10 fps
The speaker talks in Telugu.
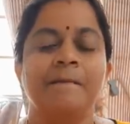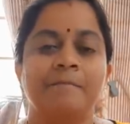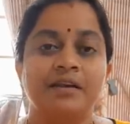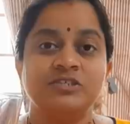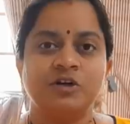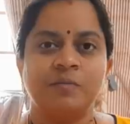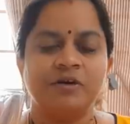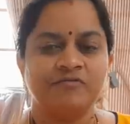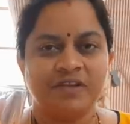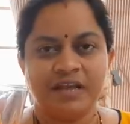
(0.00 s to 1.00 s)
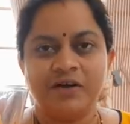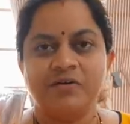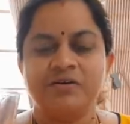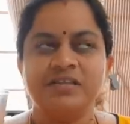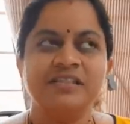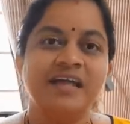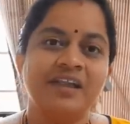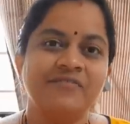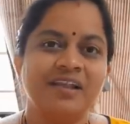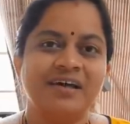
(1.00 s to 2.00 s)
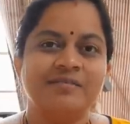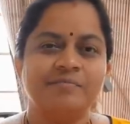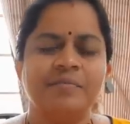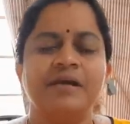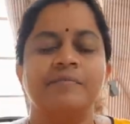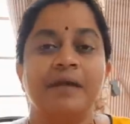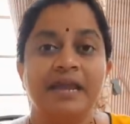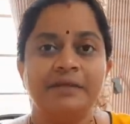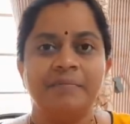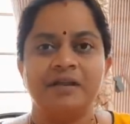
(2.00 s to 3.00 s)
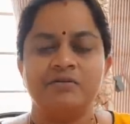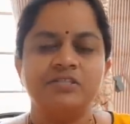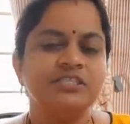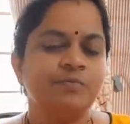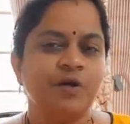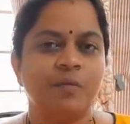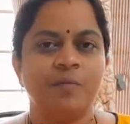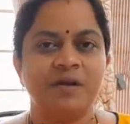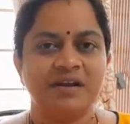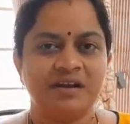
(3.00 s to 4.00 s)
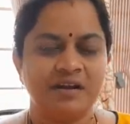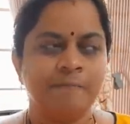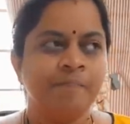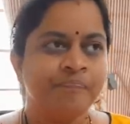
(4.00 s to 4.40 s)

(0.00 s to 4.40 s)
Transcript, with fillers: మన స్టమక్ ఫ్రీగా ఉంటుంది దానివల్ల మెయిన్ మనకు వచ్చే ప్రాబ్లం ఏంటంటే